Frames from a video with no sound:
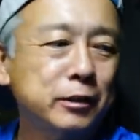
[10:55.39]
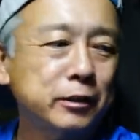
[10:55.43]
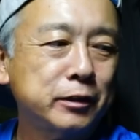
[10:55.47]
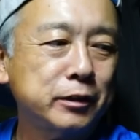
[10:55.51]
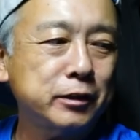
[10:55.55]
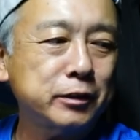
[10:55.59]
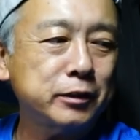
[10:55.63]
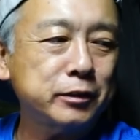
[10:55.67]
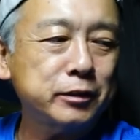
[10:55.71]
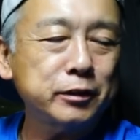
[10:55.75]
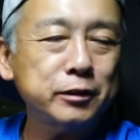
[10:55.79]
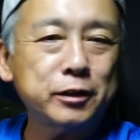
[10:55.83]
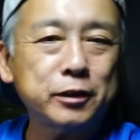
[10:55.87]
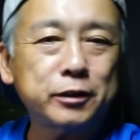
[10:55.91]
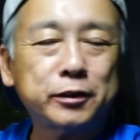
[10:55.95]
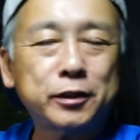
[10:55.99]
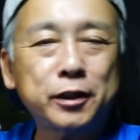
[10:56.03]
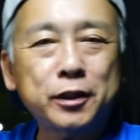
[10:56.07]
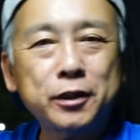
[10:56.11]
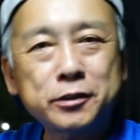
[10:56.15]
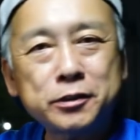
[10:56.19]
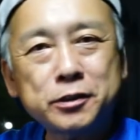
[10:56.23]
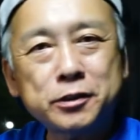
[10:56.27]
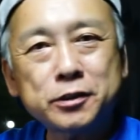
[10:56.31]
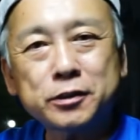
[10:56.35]
えー、でね、
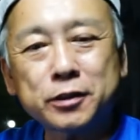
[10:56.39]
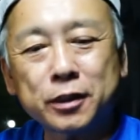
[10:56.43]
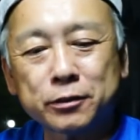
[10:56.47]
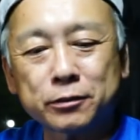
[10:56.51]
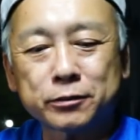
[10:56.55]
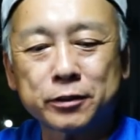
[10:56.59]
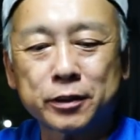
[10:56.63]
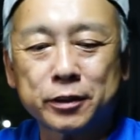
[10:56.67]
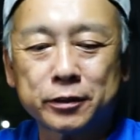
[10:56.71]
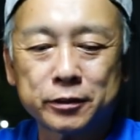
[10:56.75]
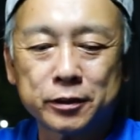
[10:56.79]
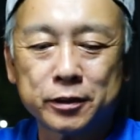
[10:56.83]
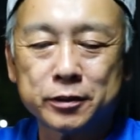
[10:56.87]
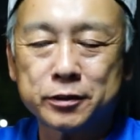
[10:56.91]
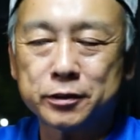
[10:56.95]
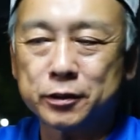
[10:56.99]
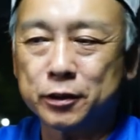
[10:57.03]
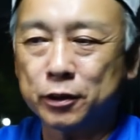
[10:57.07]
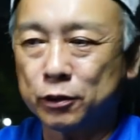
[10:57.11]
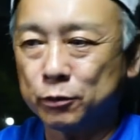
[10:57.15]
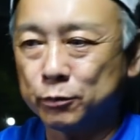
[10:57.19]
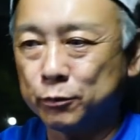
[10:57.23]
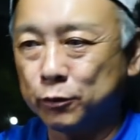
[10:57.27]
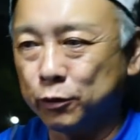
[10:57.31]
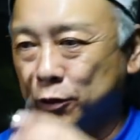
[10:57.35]
デジタルなんです
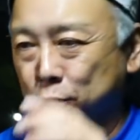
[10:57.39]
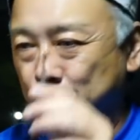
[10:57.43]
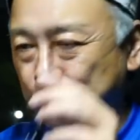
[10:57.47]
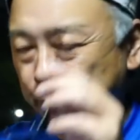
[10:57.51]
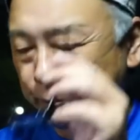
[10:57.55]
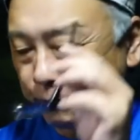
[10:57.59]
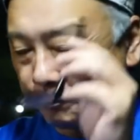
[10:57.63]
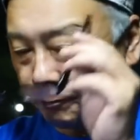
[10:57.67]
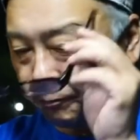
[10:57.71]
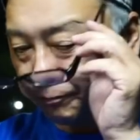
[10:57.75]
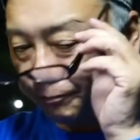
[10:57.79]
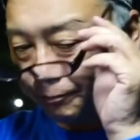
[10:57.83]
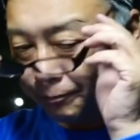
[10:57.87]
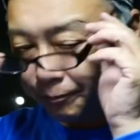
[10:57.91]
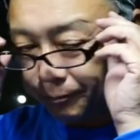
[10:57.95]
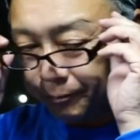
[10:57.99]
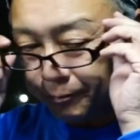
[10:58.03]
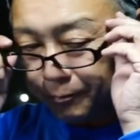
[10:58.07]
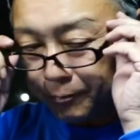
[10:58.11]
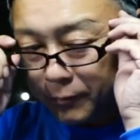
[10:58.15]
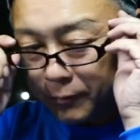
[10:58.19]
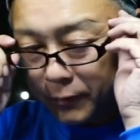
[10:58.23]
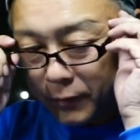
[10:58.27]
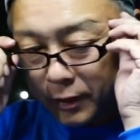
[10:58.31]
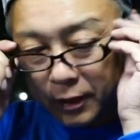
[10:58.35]
けども、
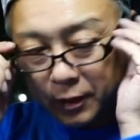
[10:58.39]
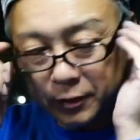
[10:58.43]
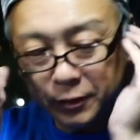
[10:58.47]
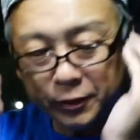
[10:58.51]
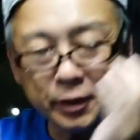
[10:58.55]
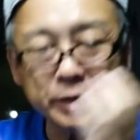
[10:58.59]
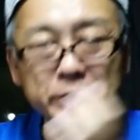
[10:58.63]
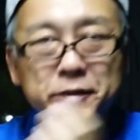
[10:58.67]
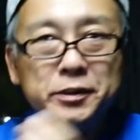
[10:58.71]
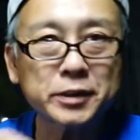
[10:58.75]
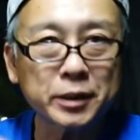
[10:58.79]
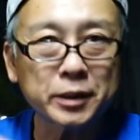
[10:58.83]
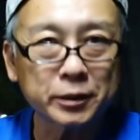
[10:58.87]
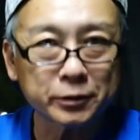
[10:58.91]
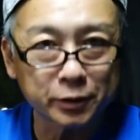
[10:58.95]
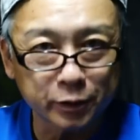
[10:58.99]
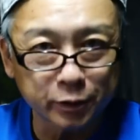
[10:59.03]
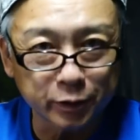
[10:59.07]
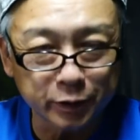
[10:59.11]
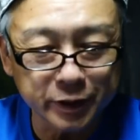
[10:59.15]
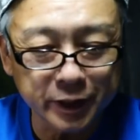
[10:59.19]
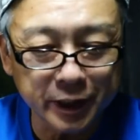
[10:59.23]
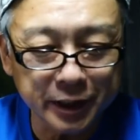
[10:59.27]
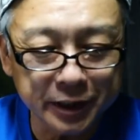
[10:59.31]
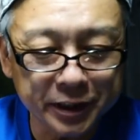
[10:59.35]
デジタル
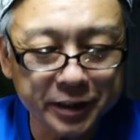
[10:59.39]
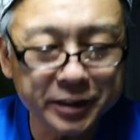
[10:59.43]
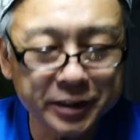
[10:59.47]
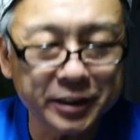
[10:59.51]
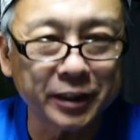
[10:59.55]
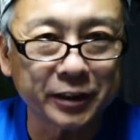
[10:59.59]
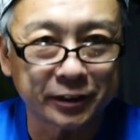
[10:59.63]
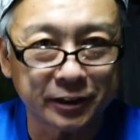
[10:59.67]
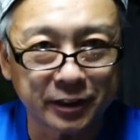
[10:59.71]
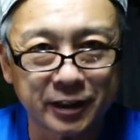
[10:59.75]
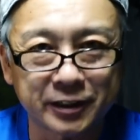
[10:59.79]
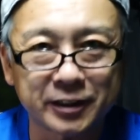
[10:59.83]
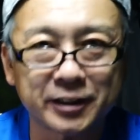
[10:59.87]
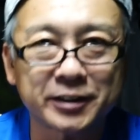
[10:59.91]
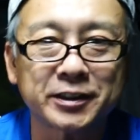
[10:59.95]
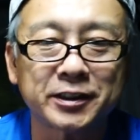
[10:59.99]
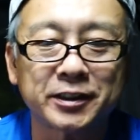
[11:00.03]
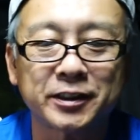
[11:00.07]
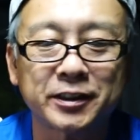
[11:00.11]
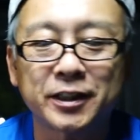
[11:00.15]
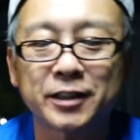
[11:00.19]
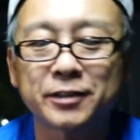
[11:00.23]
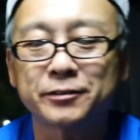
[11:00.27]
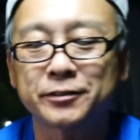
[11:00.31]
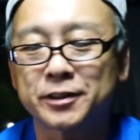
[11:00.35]
撮りゃいいじゃんって話
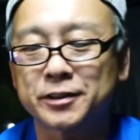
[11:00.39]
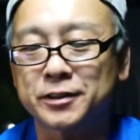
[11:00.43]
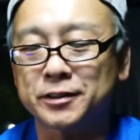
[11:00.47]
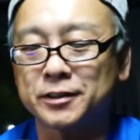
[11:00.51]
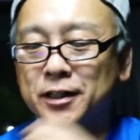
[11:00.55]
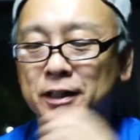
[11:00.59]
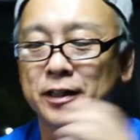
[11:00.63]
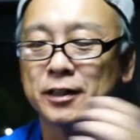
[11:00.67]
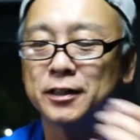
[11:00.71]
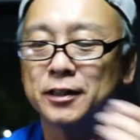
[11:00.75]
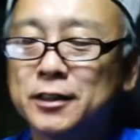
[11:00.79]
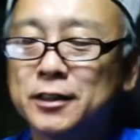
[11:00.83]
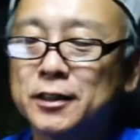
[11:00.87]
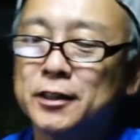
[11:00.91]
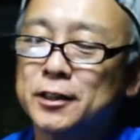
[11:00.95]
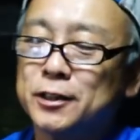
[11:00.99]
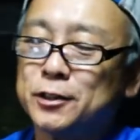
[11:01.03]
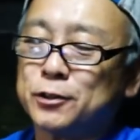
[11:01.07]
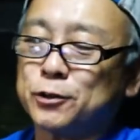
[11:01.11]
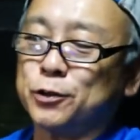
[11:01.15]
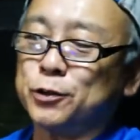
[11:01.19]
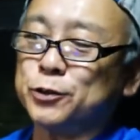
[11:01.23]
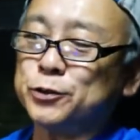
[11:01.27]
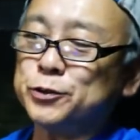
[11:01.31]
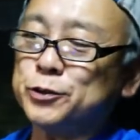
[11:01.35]
になるんですが、
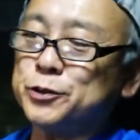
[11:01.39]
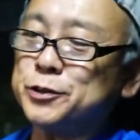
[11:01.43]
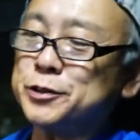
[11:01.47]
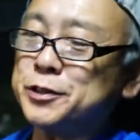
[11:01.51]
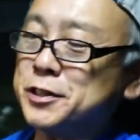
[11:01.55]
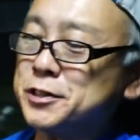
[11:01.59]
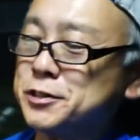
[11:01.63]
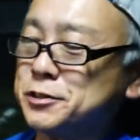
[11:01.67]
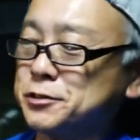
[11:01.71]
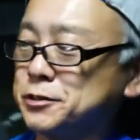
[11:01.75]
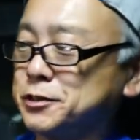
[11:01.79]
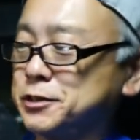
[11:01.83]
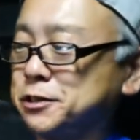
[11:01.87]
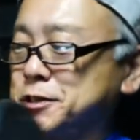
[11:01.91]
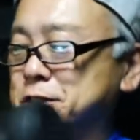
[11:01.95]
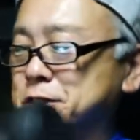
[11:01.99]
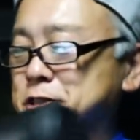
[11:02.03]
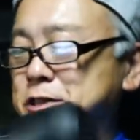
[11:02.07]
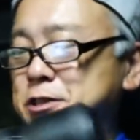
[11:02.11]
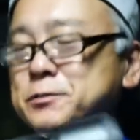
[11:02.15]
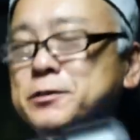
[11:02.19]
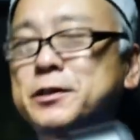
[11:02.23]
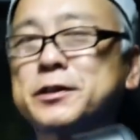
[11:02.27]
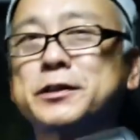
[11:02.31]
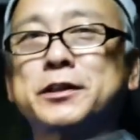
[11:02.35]
このレンズ
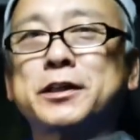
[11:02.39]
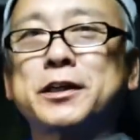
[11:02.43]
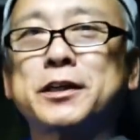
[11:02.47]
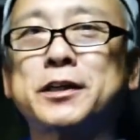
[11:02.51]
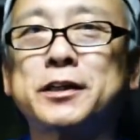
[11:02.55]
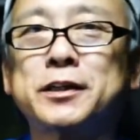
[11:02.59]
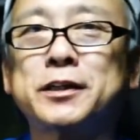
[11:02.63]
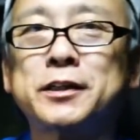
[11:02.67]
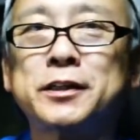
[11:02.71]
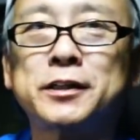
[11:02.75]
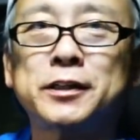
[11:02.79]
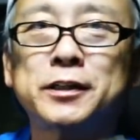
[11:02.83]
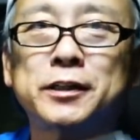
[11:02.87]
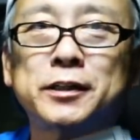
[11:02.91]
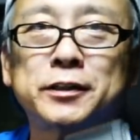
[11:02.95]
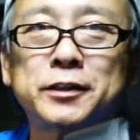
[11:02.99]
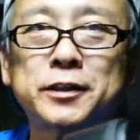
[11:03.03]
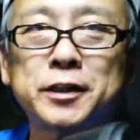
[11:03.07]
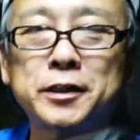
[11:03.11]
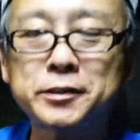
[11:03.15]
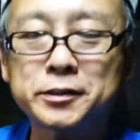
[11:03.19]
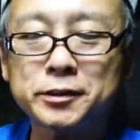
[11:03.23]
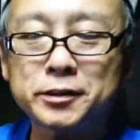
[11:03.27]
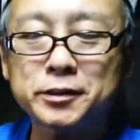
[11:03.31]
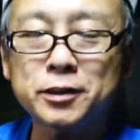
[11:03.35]
実はね、えー、
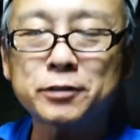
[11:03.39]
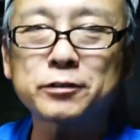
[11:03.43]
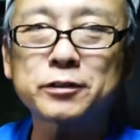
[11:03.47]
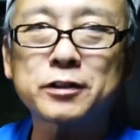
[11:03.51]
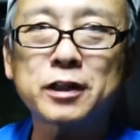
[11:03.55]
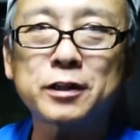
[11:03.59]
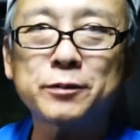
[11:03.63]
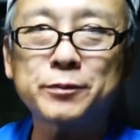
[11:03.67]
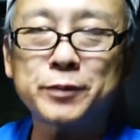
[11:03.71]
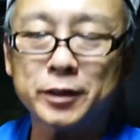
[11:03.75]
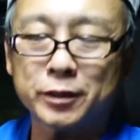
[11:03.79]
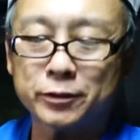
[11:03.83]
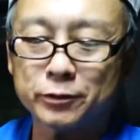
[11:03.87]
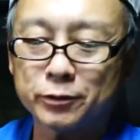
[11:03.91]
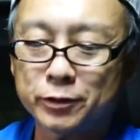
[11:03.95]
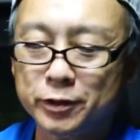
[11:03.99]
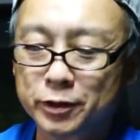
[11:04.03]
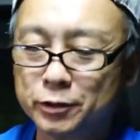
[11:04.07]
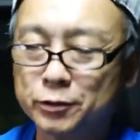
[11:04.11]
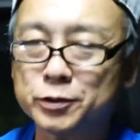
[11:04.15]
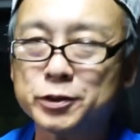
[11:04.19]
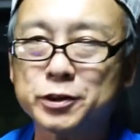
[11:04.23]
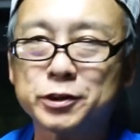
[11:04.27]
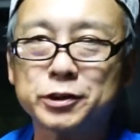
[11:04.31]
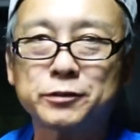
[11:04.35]
デジタルカメラの
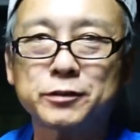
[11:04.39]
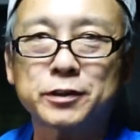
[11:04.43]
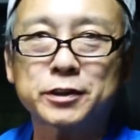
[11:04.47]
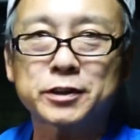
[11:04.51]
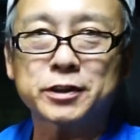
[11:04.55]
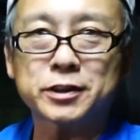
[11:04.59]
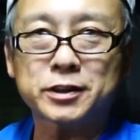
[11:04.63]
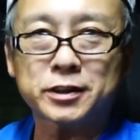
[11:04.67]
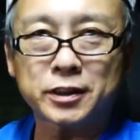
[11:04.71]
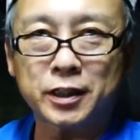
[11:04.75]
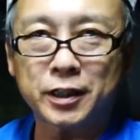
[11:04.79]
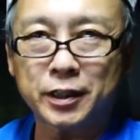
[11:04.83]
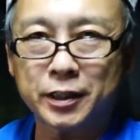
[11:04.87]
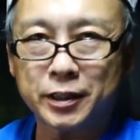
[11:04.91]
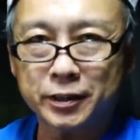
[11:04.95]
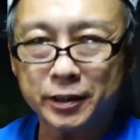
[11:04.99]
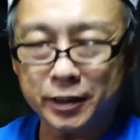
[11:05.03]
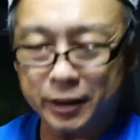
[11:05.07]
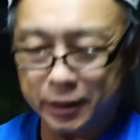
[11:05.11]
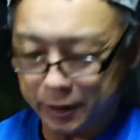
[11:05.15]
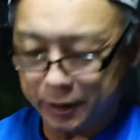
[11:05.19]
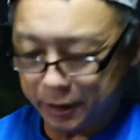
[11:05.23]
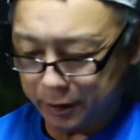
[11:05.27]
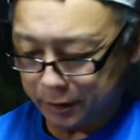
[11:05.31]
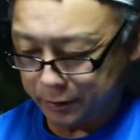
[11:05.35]
EOS には使え
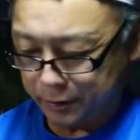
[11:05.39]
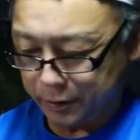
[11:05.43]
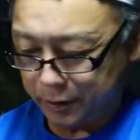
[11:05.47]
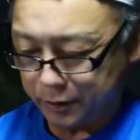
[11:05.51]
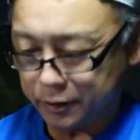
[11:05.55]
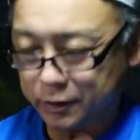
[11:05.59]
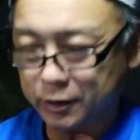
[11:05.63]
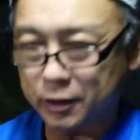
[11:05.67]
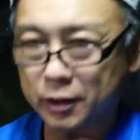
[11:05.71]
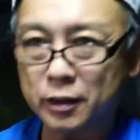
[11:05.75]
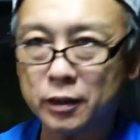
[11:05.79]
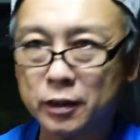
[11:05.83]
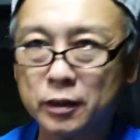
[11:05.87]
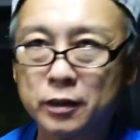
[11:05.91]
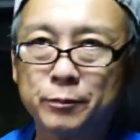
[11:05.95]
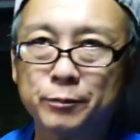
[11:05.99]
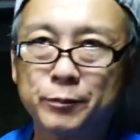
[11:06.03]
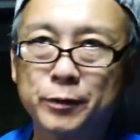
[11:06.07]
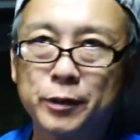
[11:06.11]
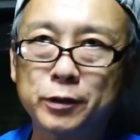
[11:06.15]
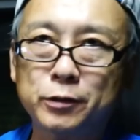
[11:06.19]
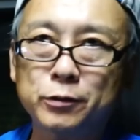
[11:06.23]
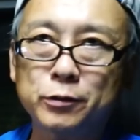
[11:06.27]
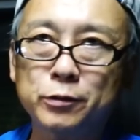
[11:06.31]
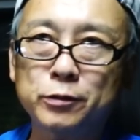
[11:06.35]
ないレンズです。えー、
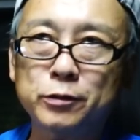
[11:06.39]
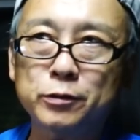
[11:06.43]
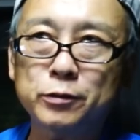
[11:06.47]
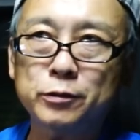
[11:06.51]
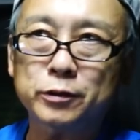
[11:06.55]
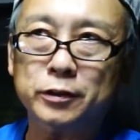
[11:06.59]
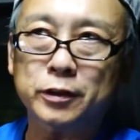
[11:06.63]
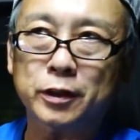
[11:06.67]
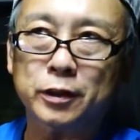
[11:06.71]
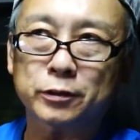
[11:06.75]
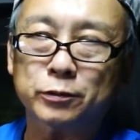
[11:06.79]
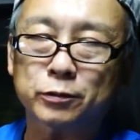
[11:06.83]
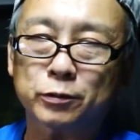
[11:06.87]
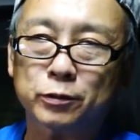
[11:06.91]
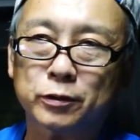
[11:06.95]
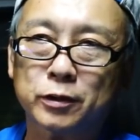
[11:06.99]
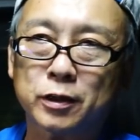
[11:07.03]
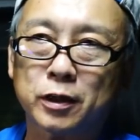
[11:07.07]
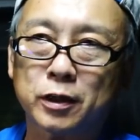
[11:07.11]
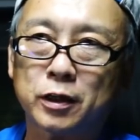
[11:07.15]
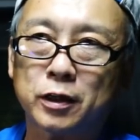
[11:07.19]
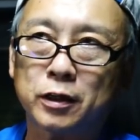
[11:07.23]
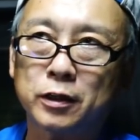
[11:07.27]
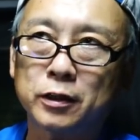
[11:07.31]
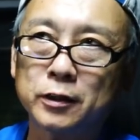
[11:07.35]
ミノルタと
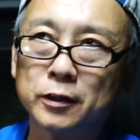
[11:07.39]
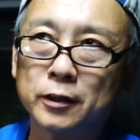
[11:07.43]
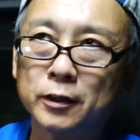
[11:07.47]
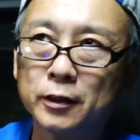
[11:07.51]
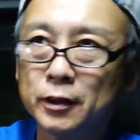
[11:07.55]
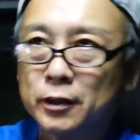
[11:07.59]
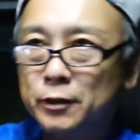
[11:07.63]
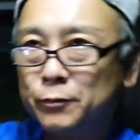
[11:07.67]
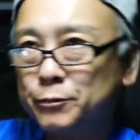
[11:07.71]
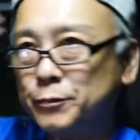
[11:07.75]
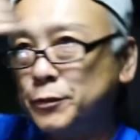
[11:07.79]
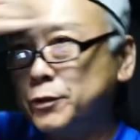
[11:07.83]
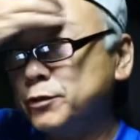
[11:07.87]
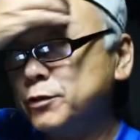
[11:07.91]
か、ミノ